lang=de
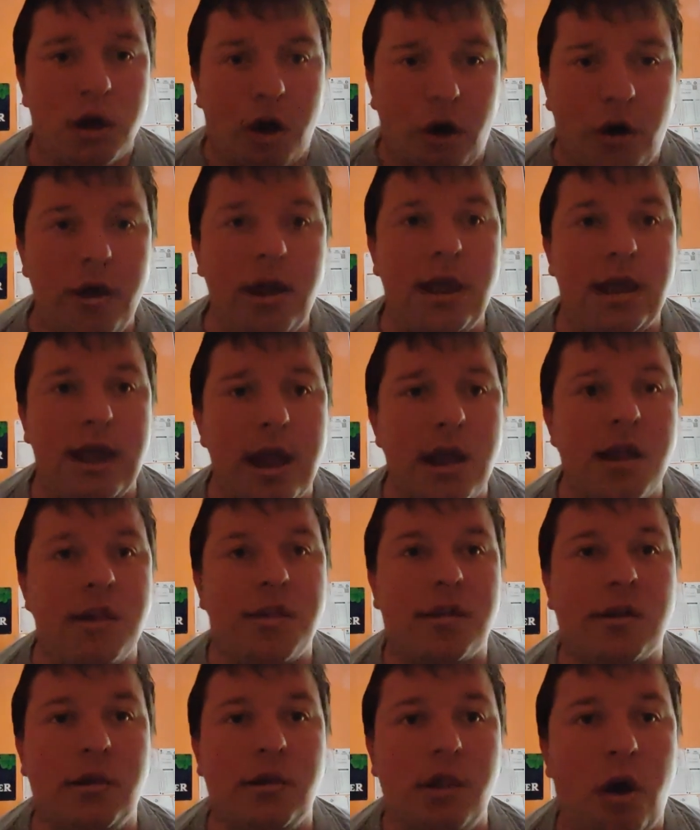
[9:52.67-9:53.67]
Euch
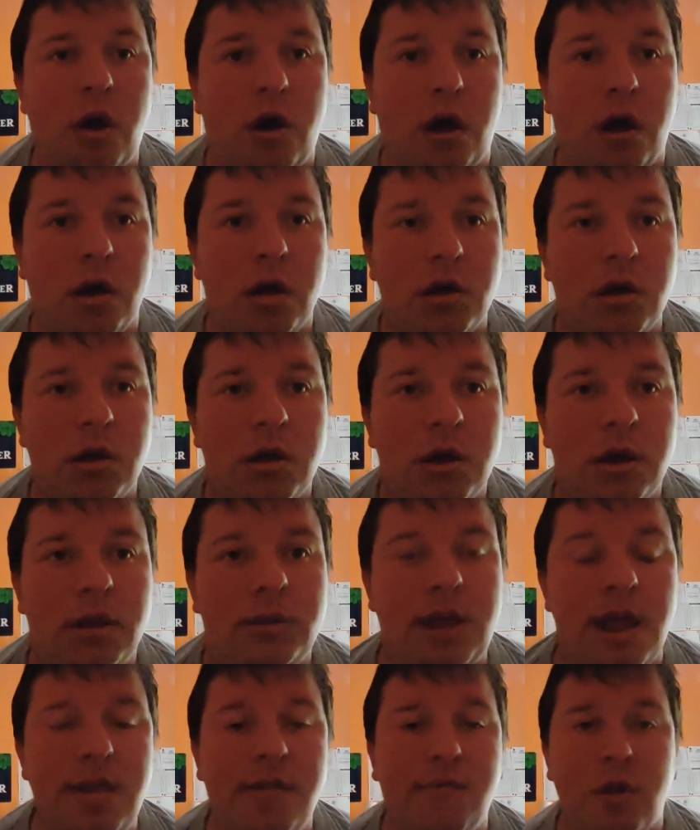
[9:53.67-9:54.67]
ist klar,
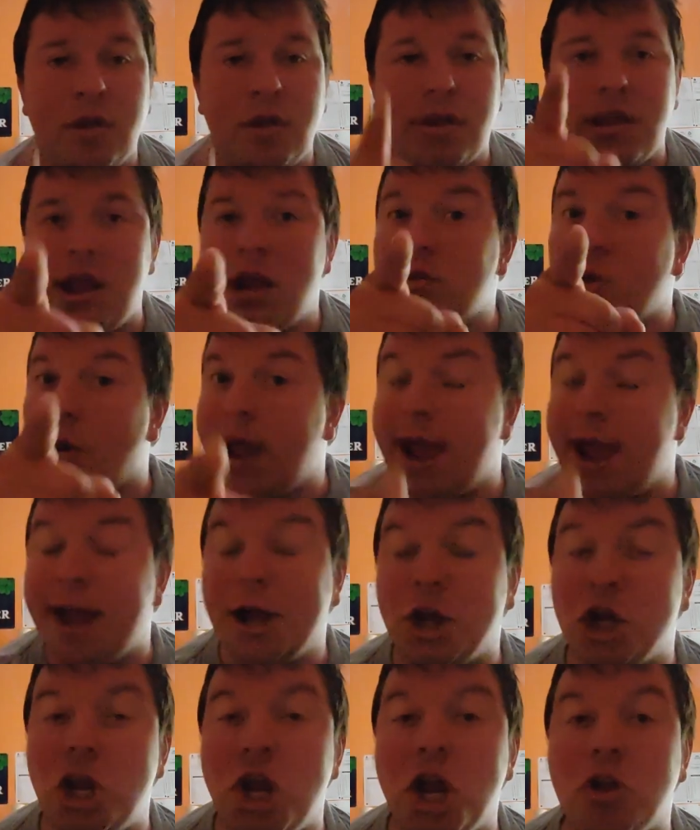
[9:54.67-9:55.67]
das, was ihr da
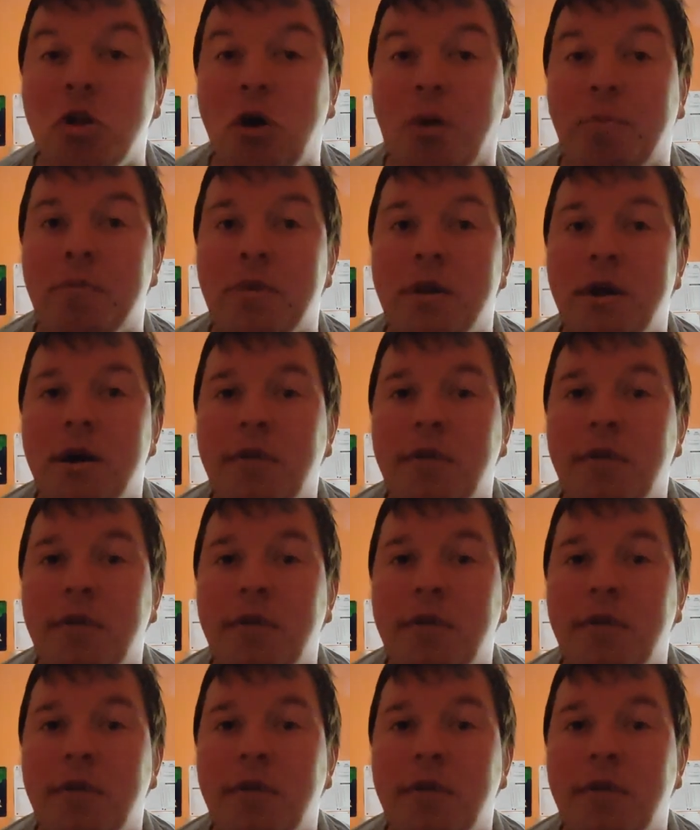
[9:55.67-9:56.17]
hergeschickt habt,